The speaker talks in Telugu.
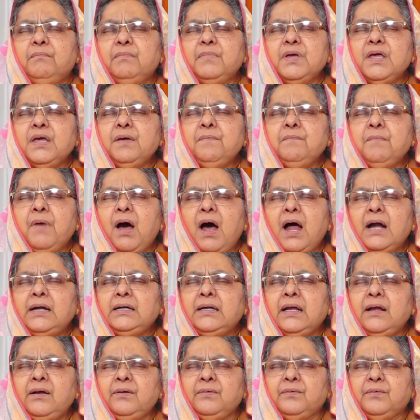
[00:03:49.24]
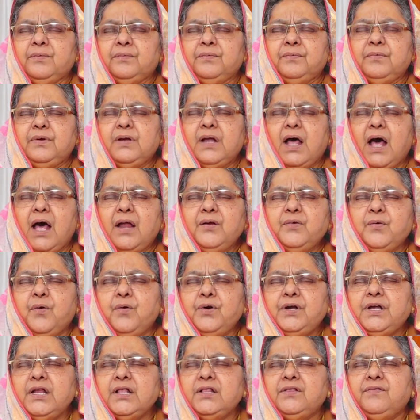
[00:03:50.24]
మీ మాటలు నా
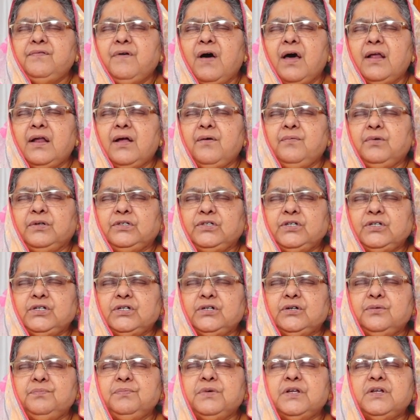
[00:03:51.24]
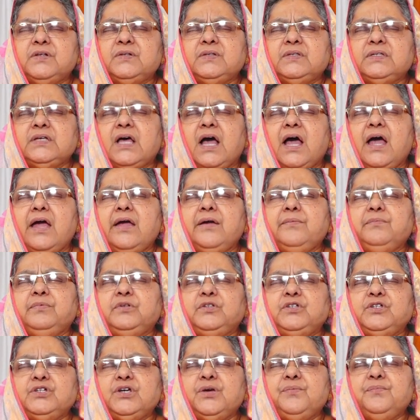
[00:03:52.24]
నోటి ద్వారా వచ్చుటకు మీరు సహాయం
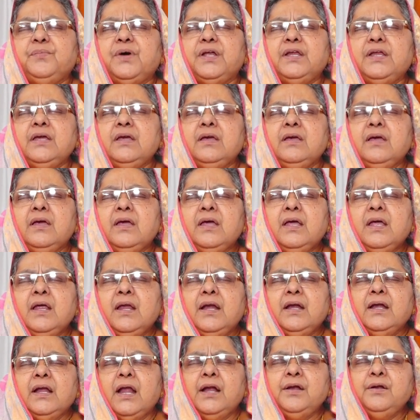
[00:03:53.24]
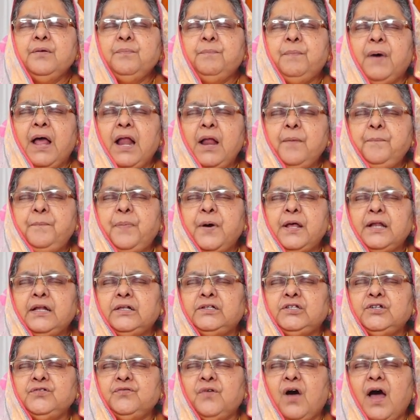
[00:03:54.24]
చేయమని నన్ను
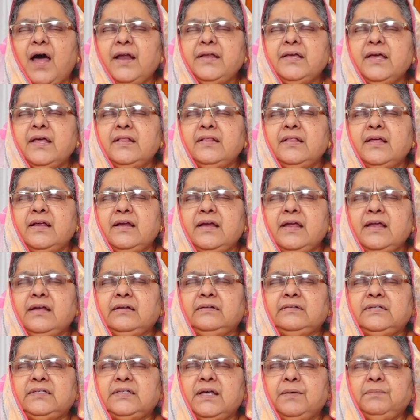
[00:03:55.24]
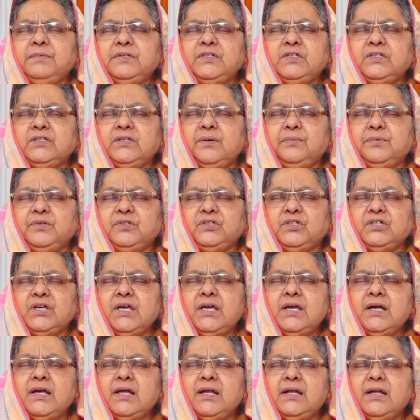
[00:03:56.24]
బలపరచువాని అందే నేను సమస్తము
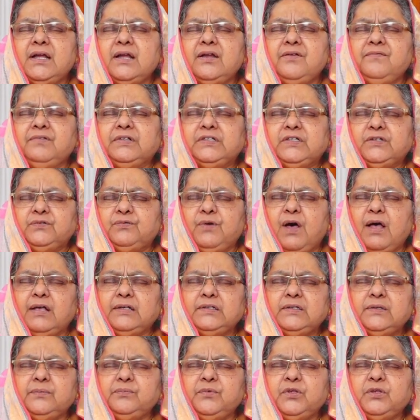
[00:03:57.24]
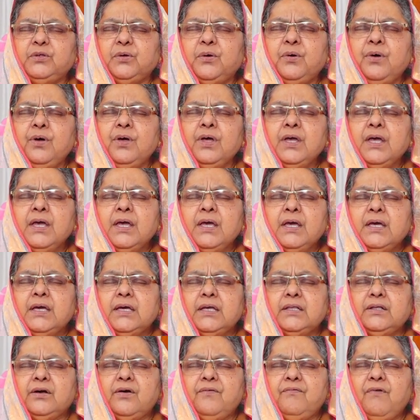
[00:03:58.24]
చేయగలనని విశ్వాసముతో
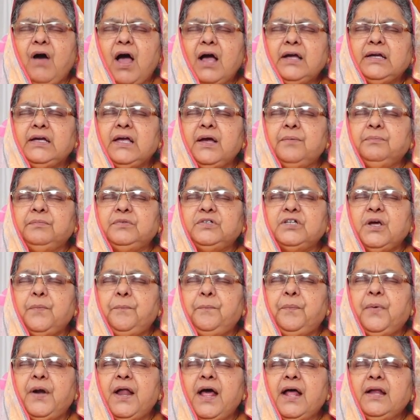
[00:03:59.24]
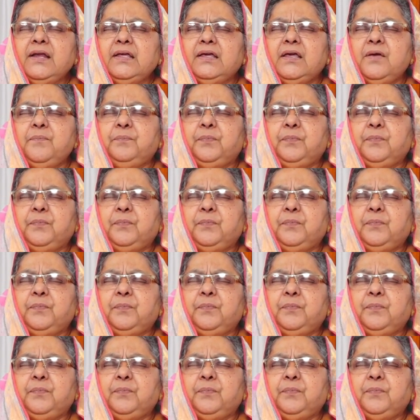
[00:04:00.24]
ఇదిగో వాక్యం చెప్పడానికి